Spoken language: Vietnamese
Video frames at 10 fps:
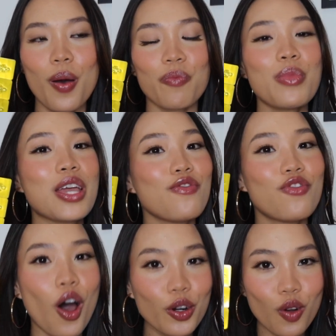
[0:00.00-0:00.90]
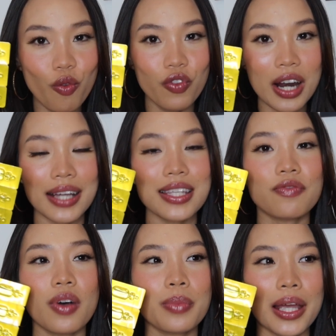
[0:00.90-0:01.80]
bị vón cục với lại cái sản
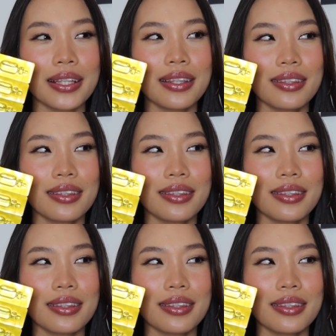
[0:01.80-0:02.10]
phẩm này